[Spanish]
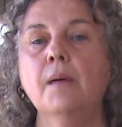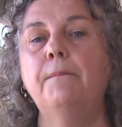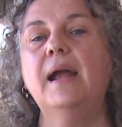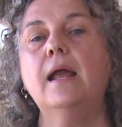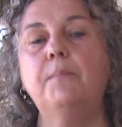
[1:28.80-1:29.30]

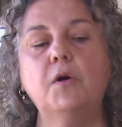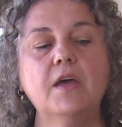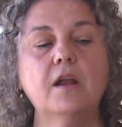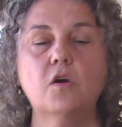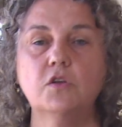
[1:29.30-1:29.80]
para
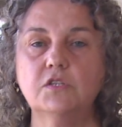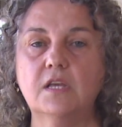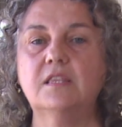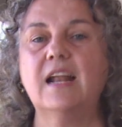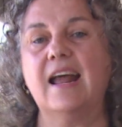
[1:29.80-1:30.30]
poder
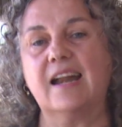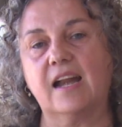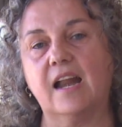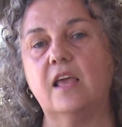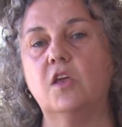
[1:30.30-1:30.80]

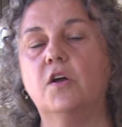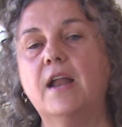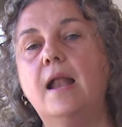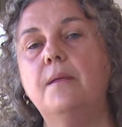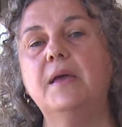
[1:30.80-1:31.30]
concentrar
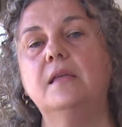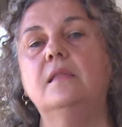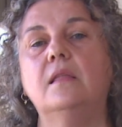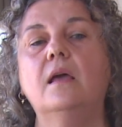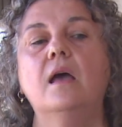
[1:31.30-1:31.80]

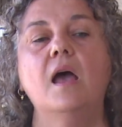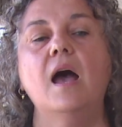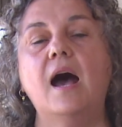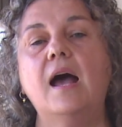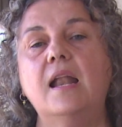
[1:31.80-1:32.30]
regionalmente
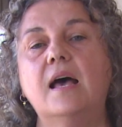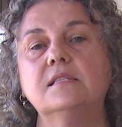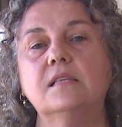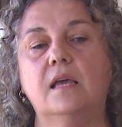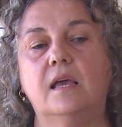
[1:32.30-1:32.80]
a
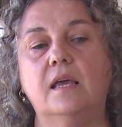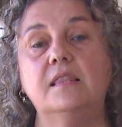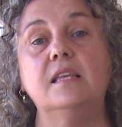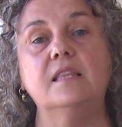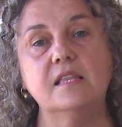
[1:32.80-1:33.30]
las eh,
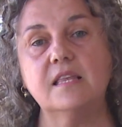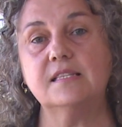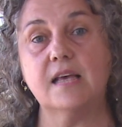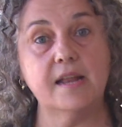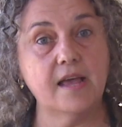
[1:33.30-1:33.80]

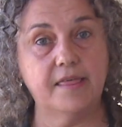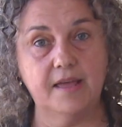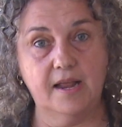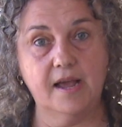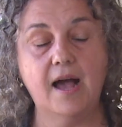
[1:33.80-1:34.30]
distintas áreas
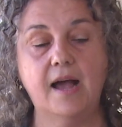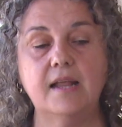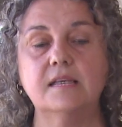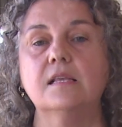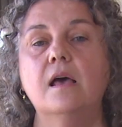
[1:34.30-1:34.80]
de
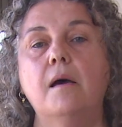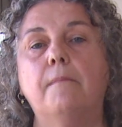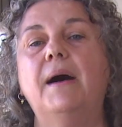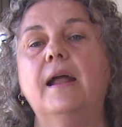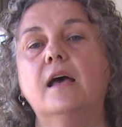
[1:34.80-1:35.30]
legales
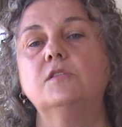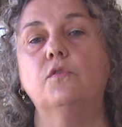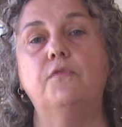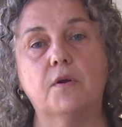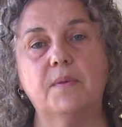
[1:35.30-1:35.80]
para
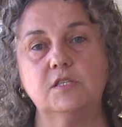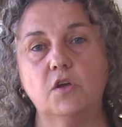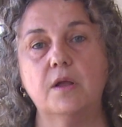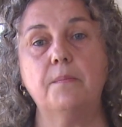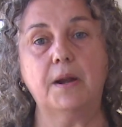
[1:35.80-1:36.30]
su
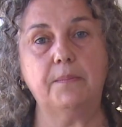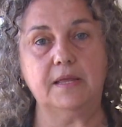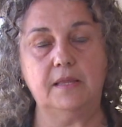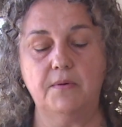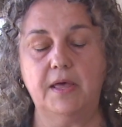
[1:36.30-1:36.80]
formación en
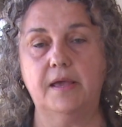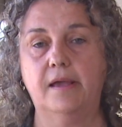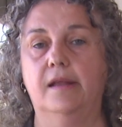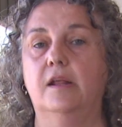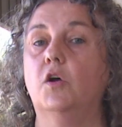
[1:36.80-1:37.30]
perspectiva de
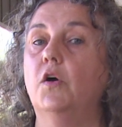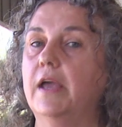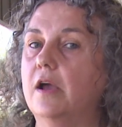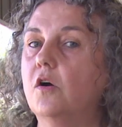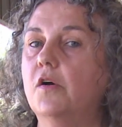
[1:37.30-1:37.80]
género.
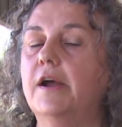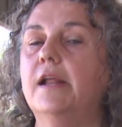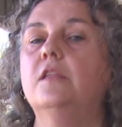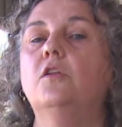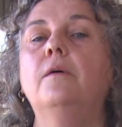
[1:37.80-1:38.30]
En
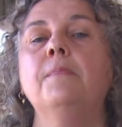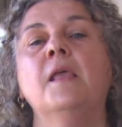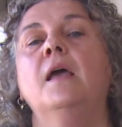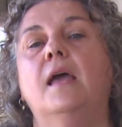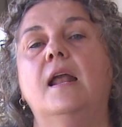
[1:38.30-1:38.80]
concreto,
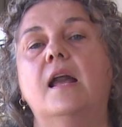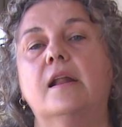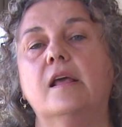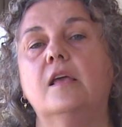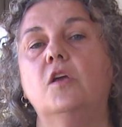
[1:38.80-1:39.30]
en
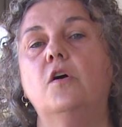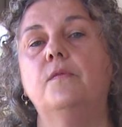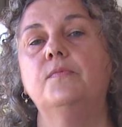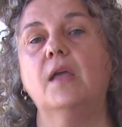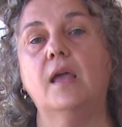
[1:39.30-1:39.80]
la
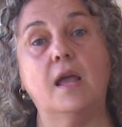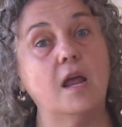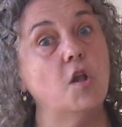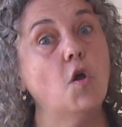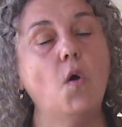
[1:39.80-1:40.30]
región
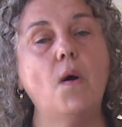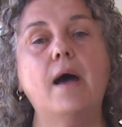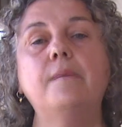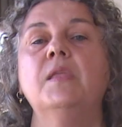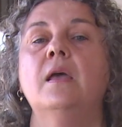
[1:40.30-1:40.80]
eh,
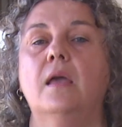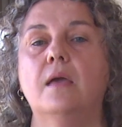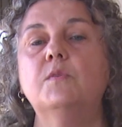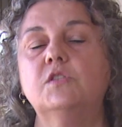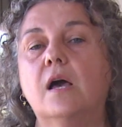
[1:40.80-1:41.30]
NOA
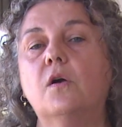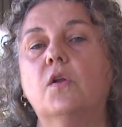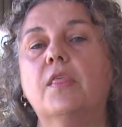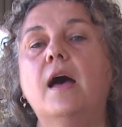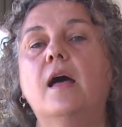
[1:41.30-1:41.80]
hemos
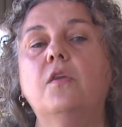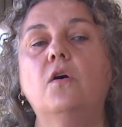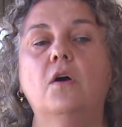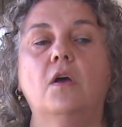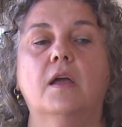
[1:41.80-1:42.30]

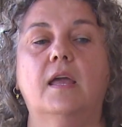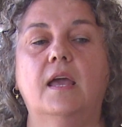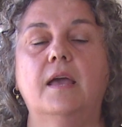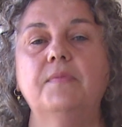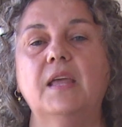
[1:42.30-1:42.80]
acordado
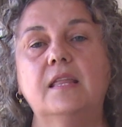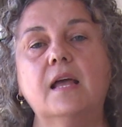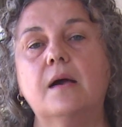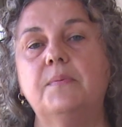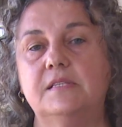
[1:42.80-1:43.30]
que
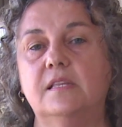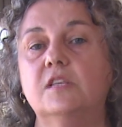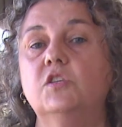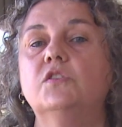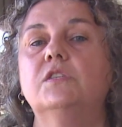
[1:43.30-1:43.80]
esta
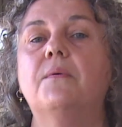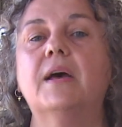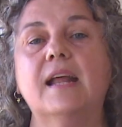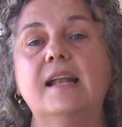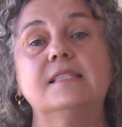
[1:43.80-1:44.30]
capacitación se
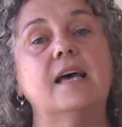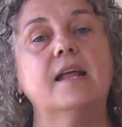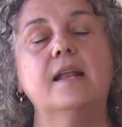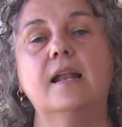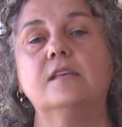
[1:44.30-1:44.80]
va a
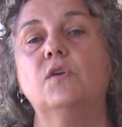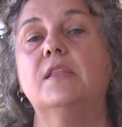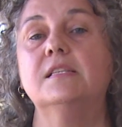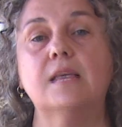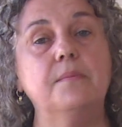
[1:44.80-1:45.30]
realizar en la
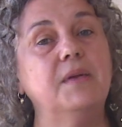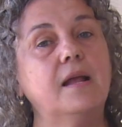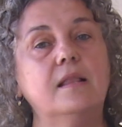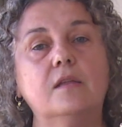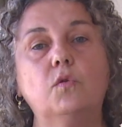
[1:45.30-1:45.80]
ciudad de San
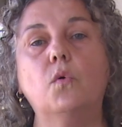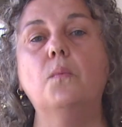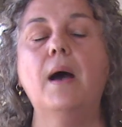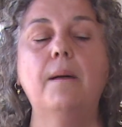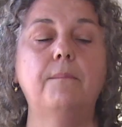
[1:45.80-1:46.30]
Miguel de
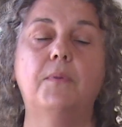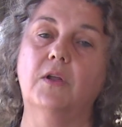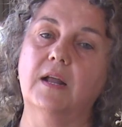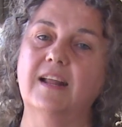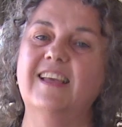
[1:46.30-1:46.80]
Tucumán,
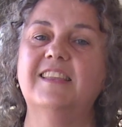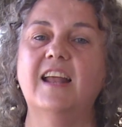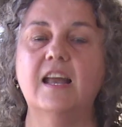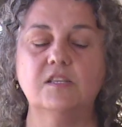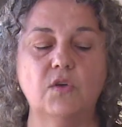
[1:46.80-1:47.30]
porque en realidad
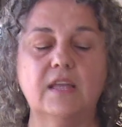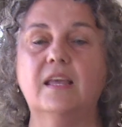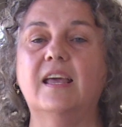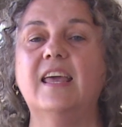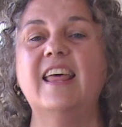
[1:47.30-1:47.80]
es la ciudad
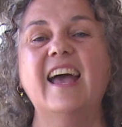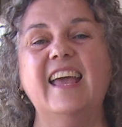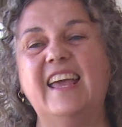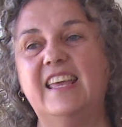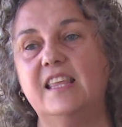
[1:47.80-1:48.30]
que queda
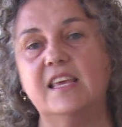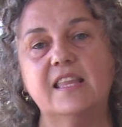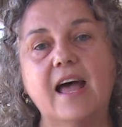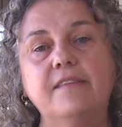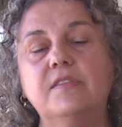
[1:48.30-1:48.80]

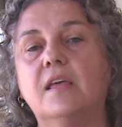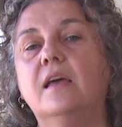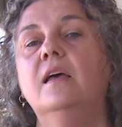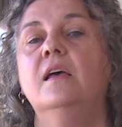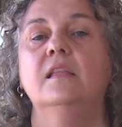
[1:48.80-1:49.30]

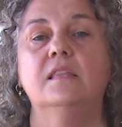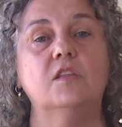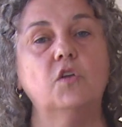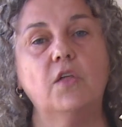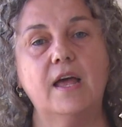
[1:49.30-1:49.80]
equidistante
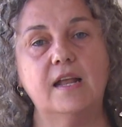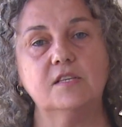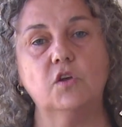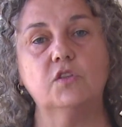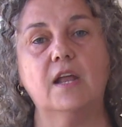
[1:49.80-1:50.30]
de todas
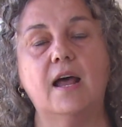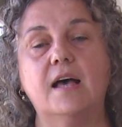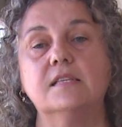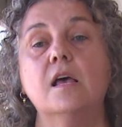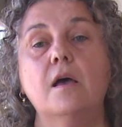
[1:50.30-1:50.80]
las
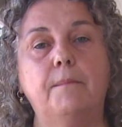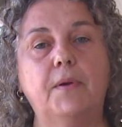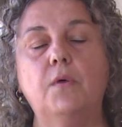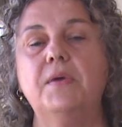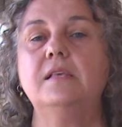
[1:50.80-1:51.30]
otras
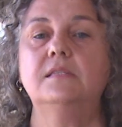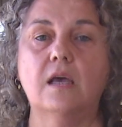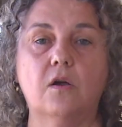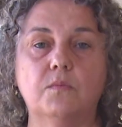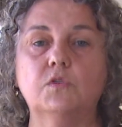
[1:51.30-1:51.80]

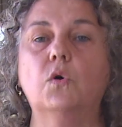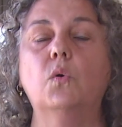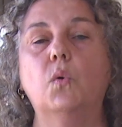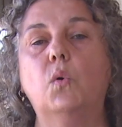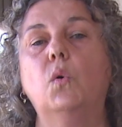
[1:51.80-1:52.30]
provincias, como
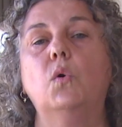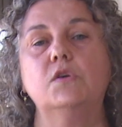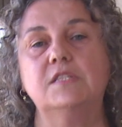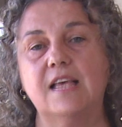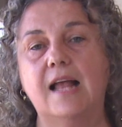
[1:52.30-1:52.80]
son
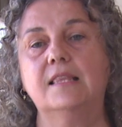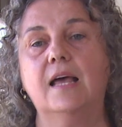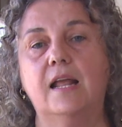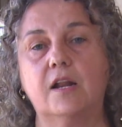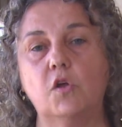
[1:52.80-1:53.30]
Jujuy,
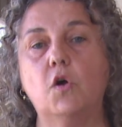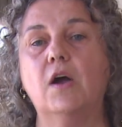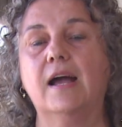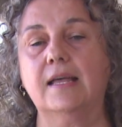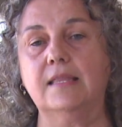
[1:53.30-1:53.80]
Salta, La
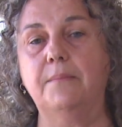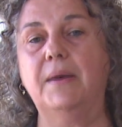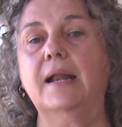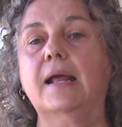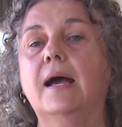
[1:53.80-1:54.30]
Rioja,
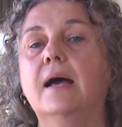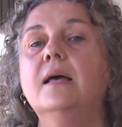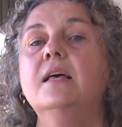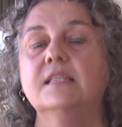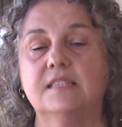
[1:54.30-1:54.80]
Catamarca,
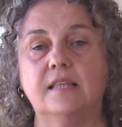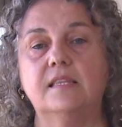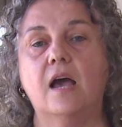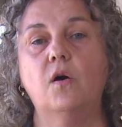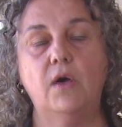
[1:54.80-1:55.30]

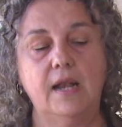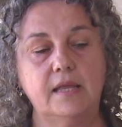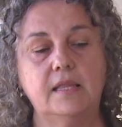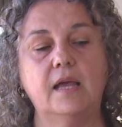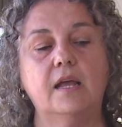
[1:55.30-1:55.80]
Santiago del
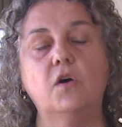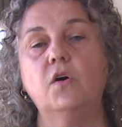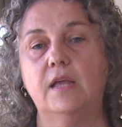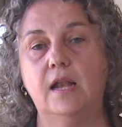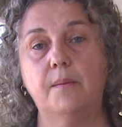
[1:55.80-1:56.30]

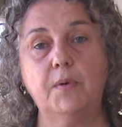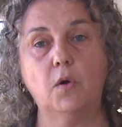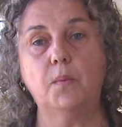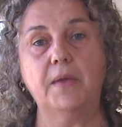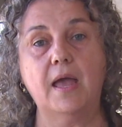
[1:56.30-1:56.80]
Estero y la
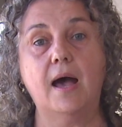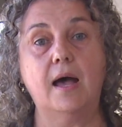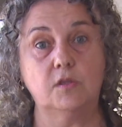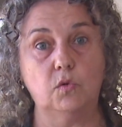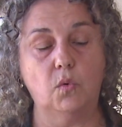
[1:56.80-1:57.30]

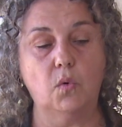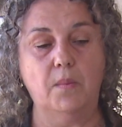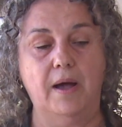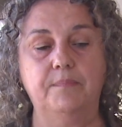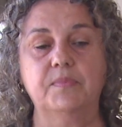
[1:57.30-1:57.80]
propia
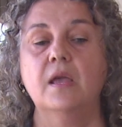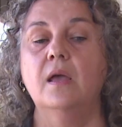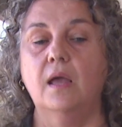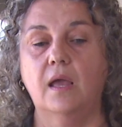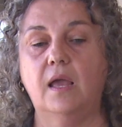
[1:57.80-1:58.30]
Tucumán.
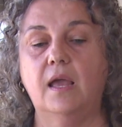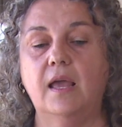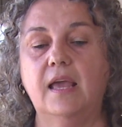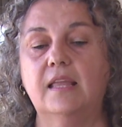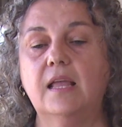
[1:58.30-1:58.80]

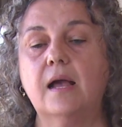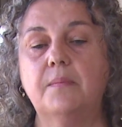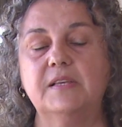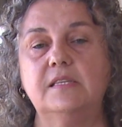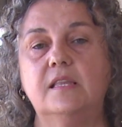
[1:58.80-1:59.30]
Eh, esta
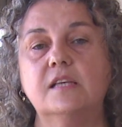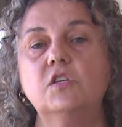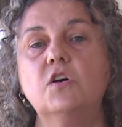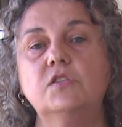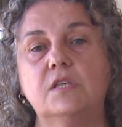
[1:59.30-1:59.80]

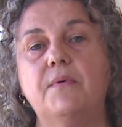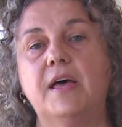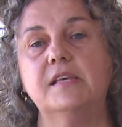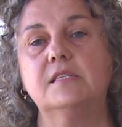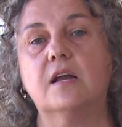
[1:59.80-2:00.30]
capacitación se
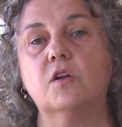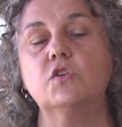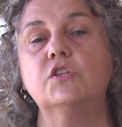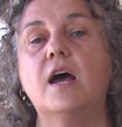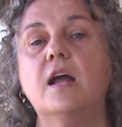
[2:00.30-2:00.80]
va a
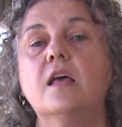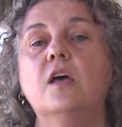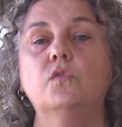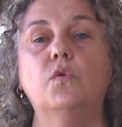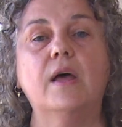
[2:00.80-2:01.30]
desarrollar
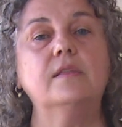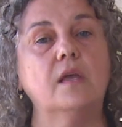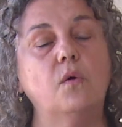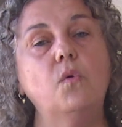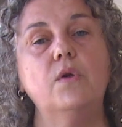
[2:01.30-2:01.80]

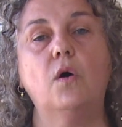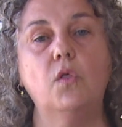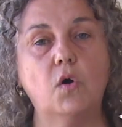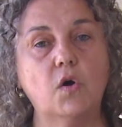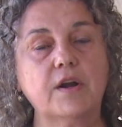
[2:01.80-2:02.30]
durante una o
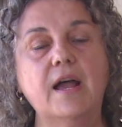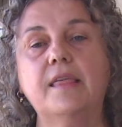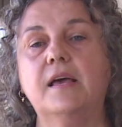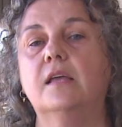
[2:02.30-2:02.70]
dos jornadas,